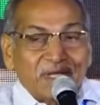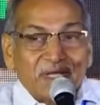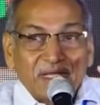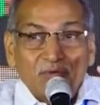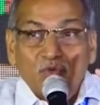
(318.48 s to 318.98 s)

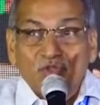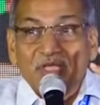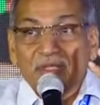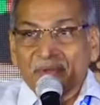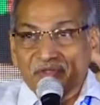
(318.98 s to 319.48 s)
ప్రజలని
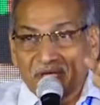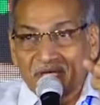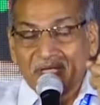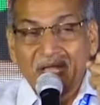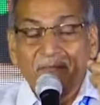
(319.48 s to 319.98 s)

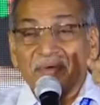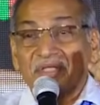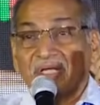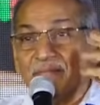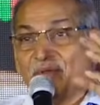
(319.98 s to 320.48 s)
ఉత్తేజపరచాలి
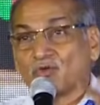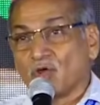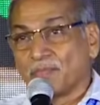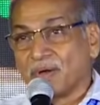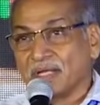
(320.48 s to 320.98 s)
ప్రజల్ని
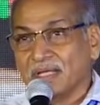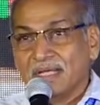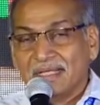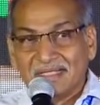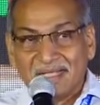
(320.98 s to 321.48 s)

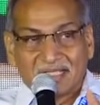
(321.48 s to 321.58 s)
మేల్కొలపాలి